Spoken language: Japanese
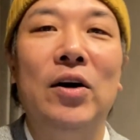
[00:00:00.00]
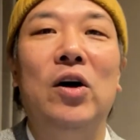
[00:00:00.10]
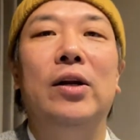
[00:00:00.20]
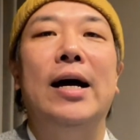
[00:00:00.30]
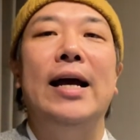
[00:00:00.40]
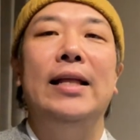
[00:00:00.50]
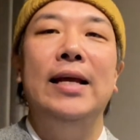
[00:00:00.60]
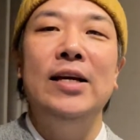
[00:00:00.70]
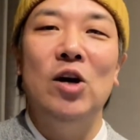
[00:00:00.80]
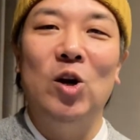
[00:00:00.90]
この辺
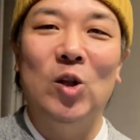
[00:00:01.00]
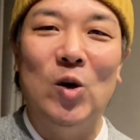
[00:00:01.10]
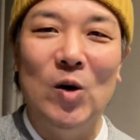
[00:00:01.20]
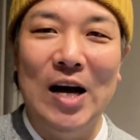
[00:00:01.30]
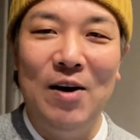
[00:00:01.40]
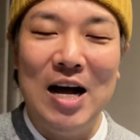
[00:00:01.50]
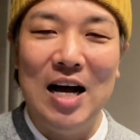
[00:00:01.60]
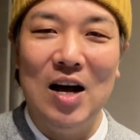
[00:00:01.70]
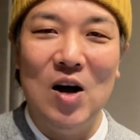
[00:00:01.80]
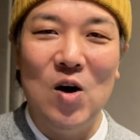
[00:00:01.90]
で今日の動画
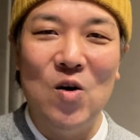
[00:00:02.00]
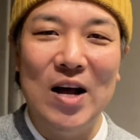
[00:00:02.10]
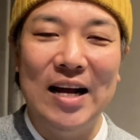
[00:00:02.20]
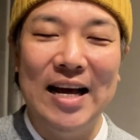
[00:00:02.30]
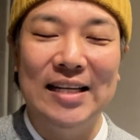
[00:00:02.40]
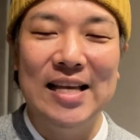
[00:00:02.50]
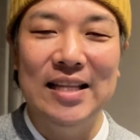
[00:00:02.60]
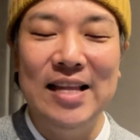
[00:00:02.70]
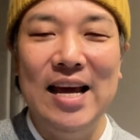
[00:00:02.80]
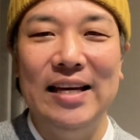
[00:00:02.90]
は終わら
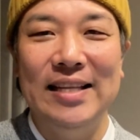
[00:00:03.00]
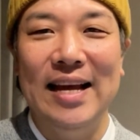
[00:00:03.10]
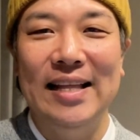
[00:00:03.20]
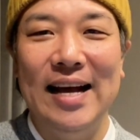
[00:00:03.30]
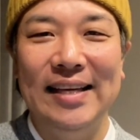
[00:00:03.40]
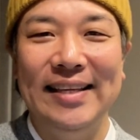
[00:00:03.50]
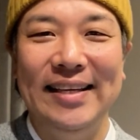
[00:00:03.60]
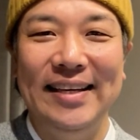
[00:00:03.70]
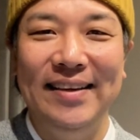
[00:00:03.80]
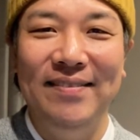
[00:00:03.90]
せていただ
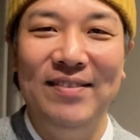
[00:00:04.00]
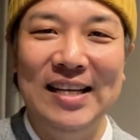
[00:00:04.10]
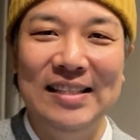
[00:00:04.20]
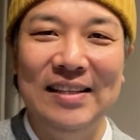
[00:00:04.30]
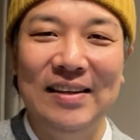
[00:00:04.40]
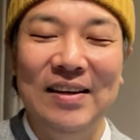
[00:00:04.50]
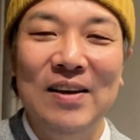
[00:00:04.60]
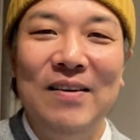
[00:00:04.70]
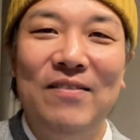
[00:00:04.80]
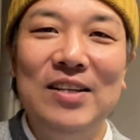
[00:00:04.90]
きます。
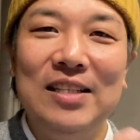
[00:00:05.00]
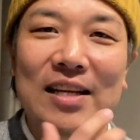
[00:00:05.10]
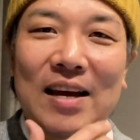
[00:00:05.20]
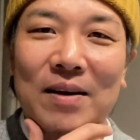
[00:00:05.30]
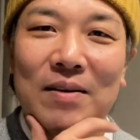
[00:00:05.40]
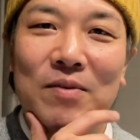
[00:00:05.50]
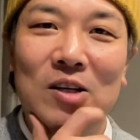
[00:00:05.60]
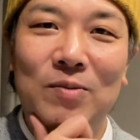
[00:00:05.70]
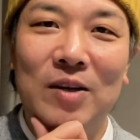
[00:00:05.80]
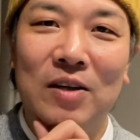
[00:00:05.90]
もしね、
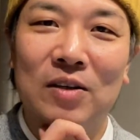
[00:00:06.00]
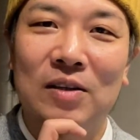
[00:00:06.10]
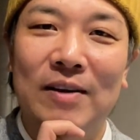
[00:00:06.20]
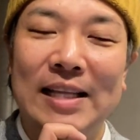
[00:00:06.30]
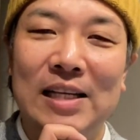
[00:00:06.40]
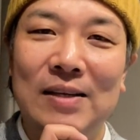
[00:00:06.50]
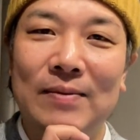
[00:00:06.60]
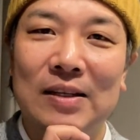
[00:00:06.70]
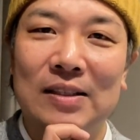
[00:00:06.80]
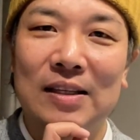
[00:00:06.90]
僕も私
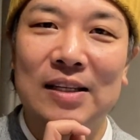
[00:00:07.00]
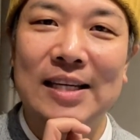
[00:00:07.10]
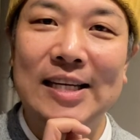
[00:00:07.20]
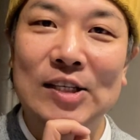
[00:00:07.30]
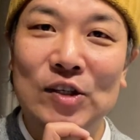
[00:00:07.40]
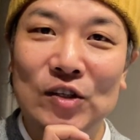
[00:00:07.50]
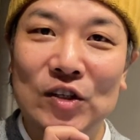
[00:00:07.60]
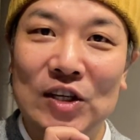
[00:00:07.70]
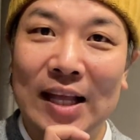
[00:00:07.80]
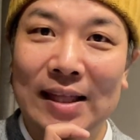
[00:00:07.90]
もちょっと禁
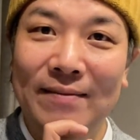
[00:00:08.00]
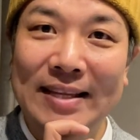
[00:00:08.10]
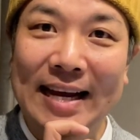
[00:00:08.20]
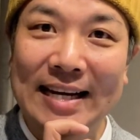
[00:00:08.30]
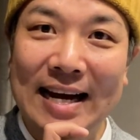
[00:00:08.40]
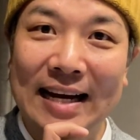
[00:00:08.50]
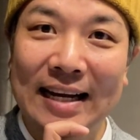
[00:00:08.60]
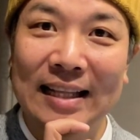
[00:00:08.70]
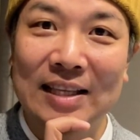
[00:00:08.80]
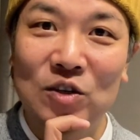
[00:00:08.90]
酒やってみたいな
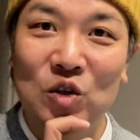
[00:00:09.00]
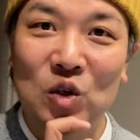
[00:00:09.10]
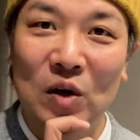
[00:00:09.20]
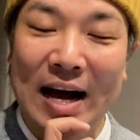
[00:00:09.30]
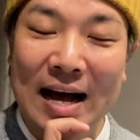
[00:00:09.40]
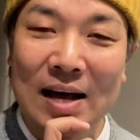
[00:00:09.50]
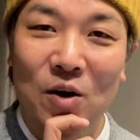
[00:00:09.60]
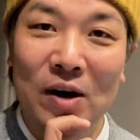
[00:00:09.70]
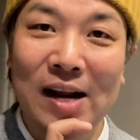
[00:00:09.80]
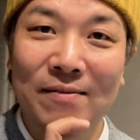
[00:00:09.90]
なんていう人が
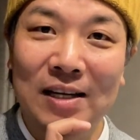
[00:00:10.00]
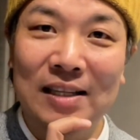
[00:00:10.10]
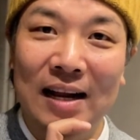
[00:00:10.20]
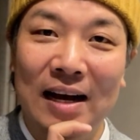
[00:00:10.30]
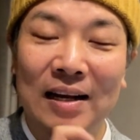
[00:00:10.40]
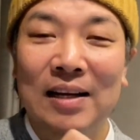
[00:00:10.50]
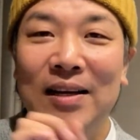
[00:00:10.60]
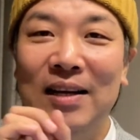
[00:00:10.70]
おられましたら、